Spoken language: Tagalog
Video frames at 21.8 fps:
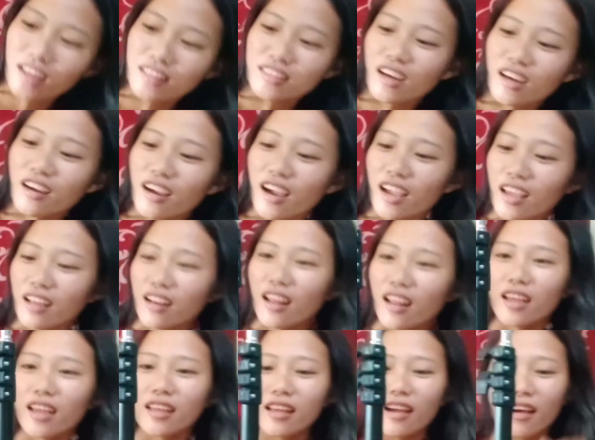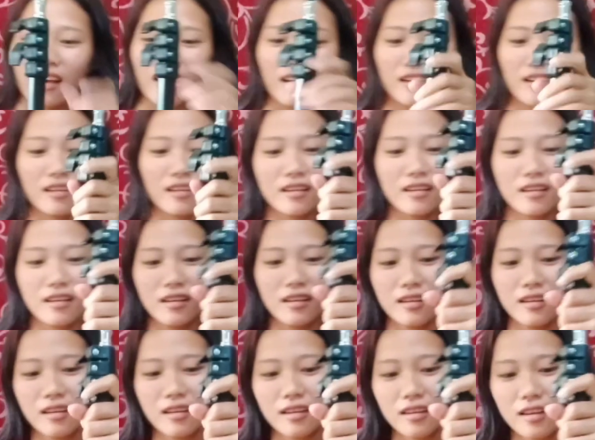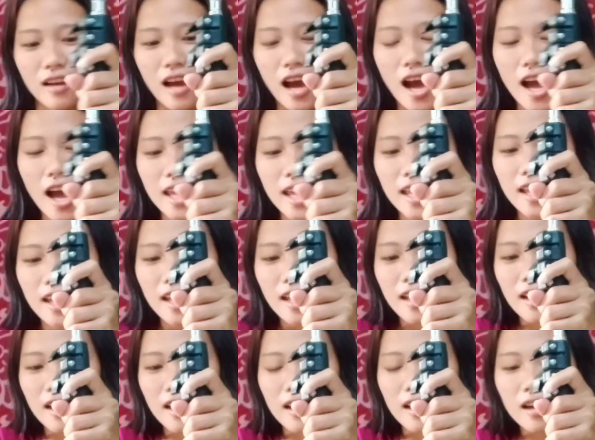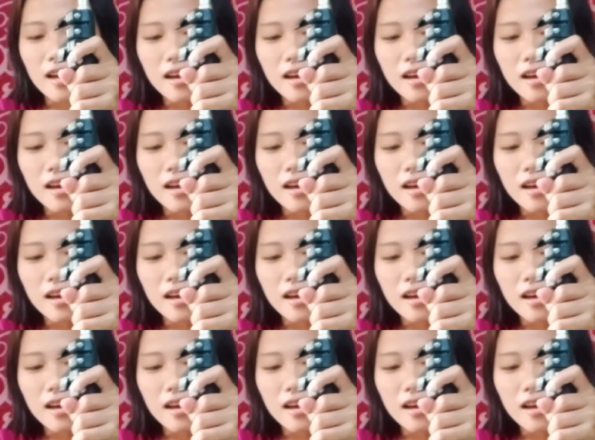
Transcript: taga Eraya. Baka ka pa. Ay, baka, la.